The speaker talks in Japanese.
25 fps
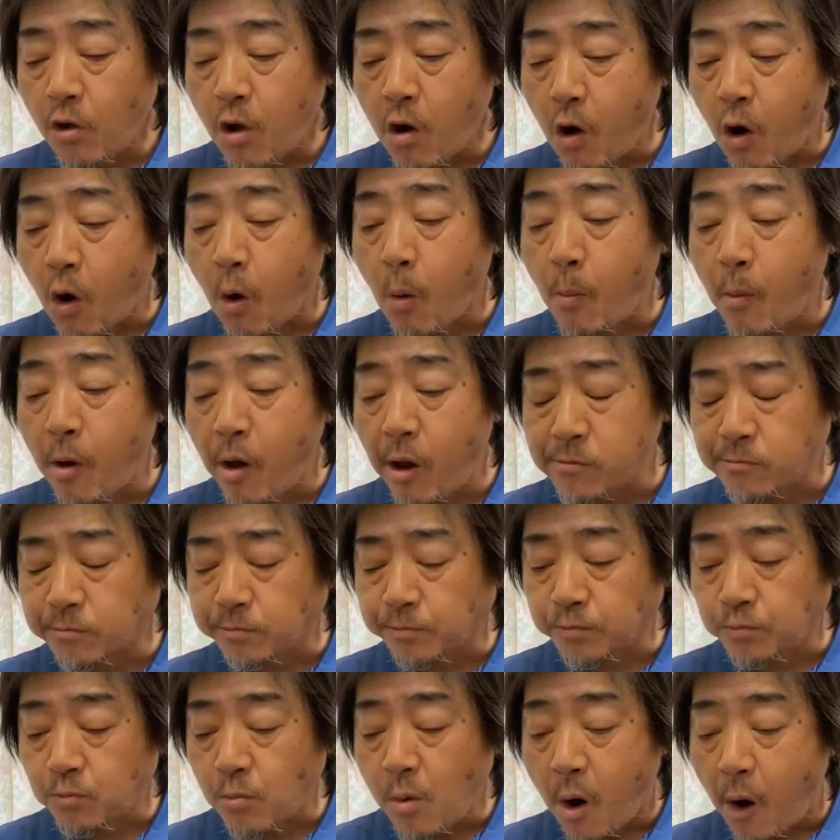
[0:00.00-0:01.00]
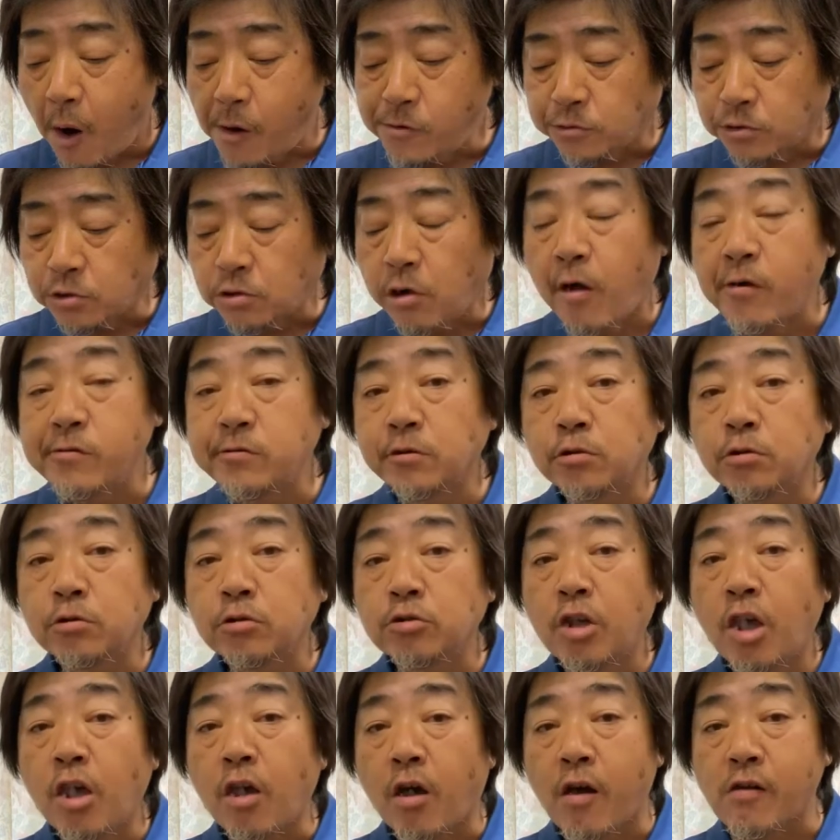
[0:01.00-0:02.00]
おめ果肉
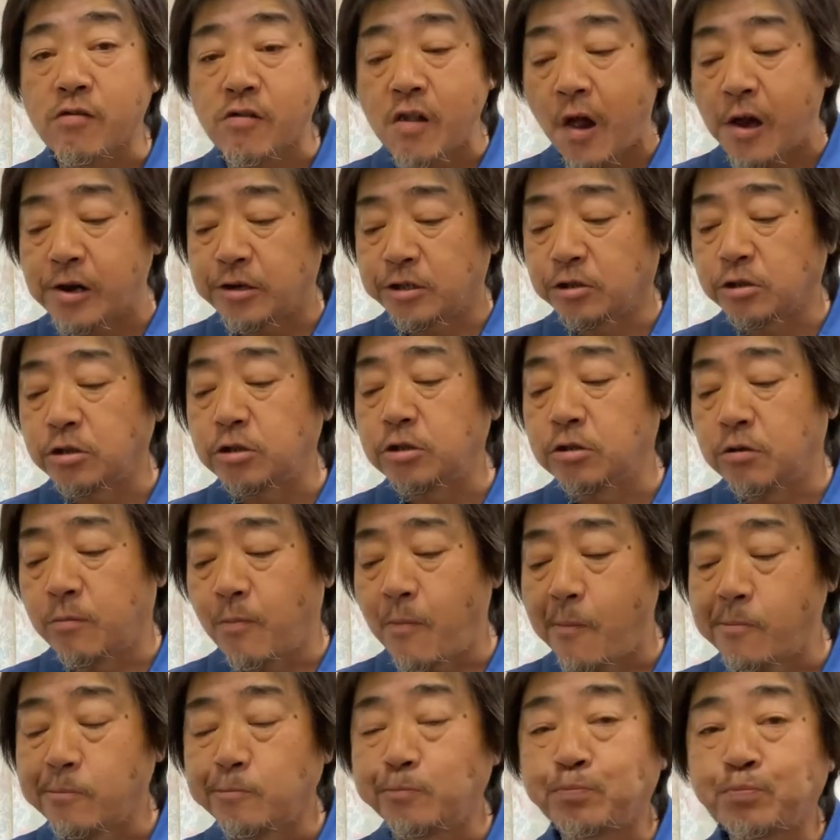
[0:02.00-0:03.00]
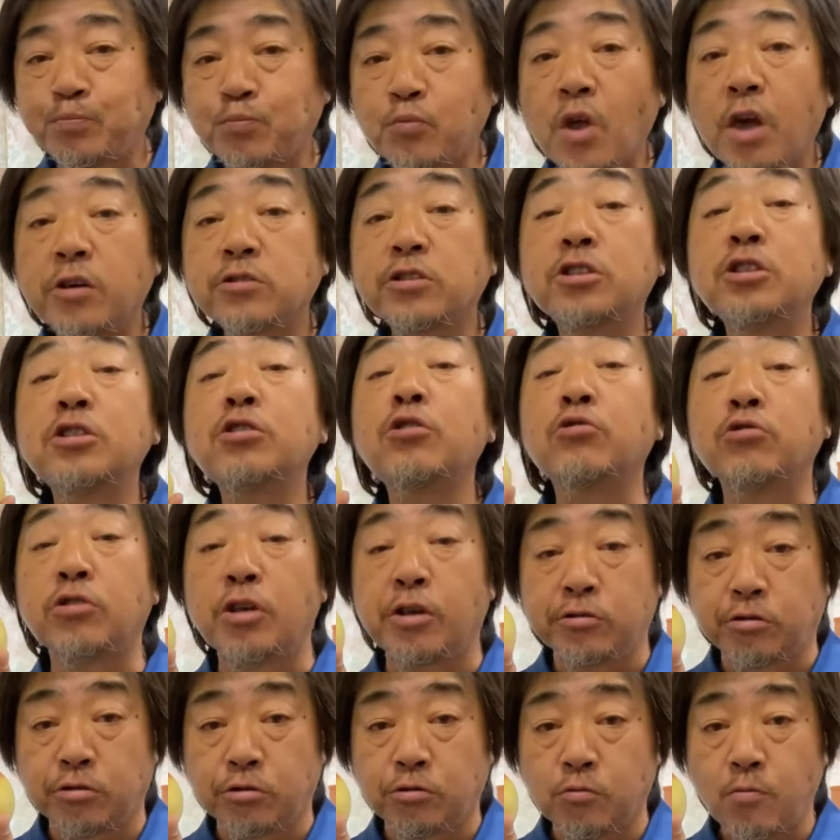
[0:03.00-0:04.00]
ね硬いし白で
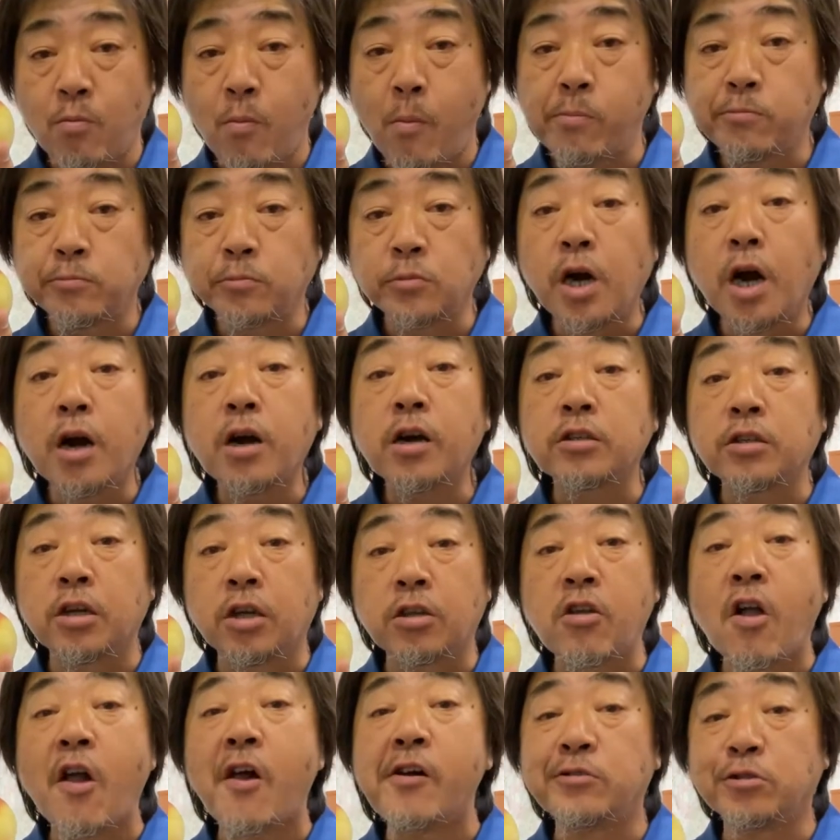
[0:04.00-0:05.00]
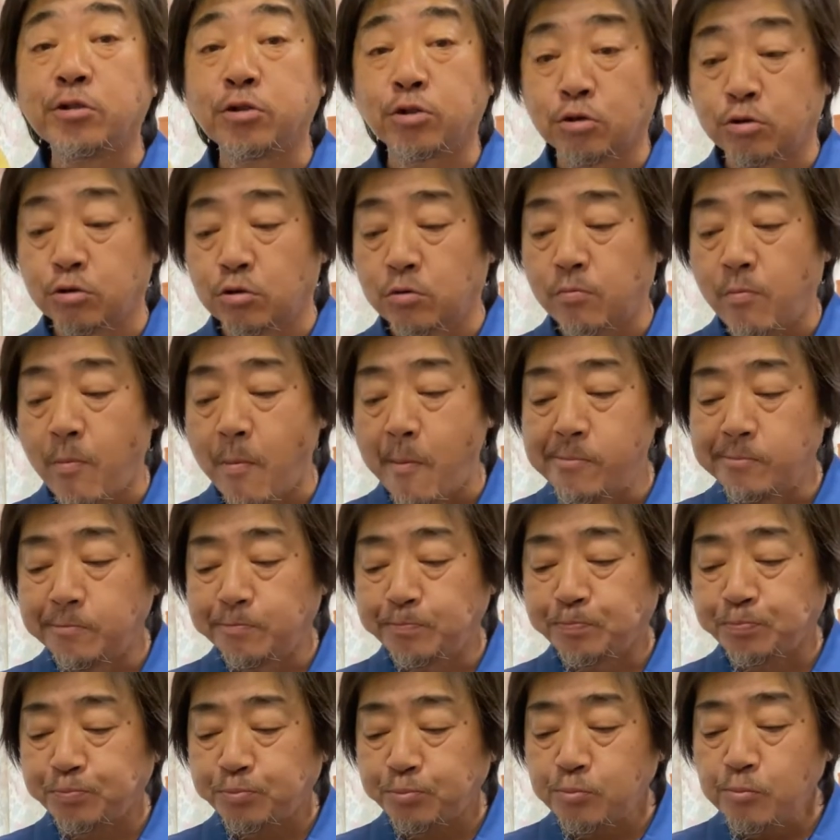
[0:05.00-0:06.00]
す赤じゃないし
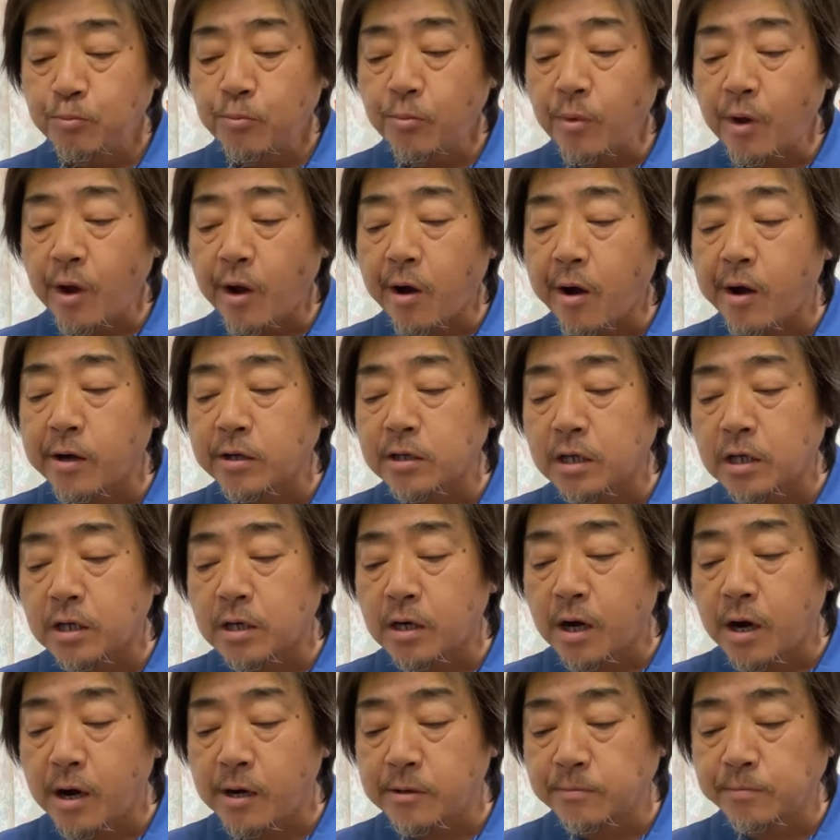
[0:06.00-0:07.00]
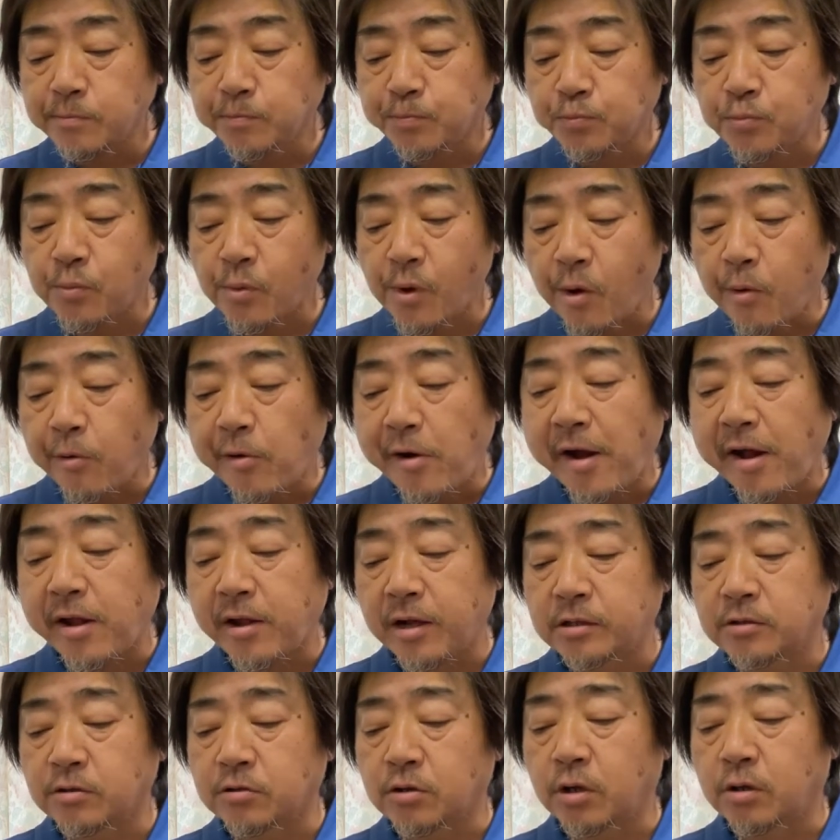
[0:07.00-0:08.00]
皮中が親なん
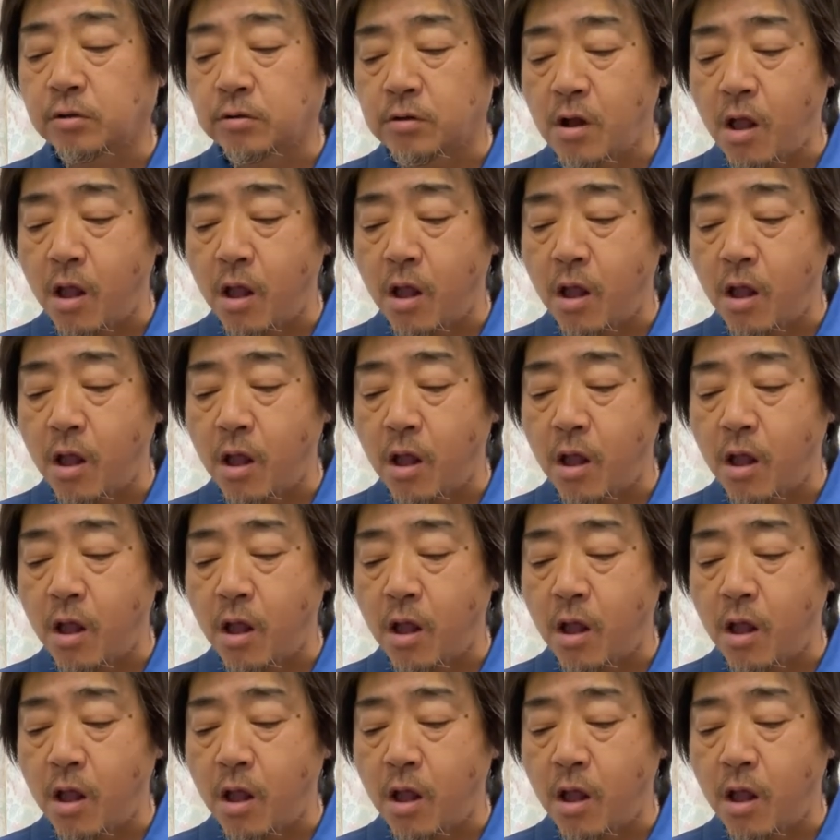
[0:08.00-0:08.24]
ですけどね